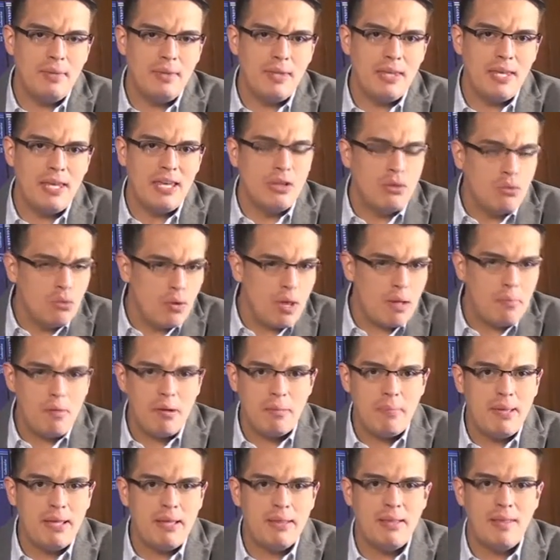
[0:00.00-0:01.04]

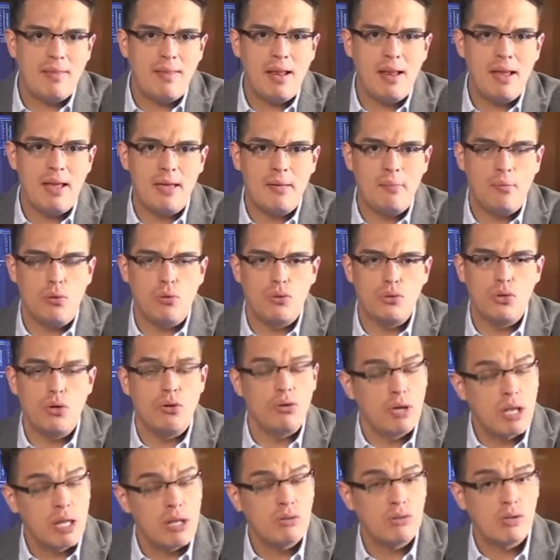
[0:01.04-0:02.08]
indudablemente de la
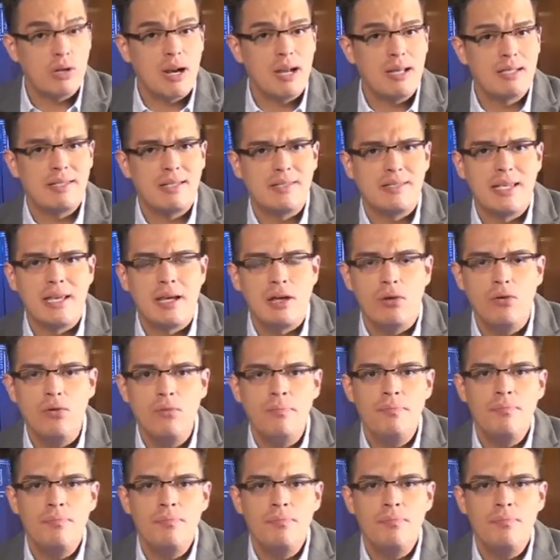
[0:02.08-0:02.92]
evolución. Quiero cerrar este ciclo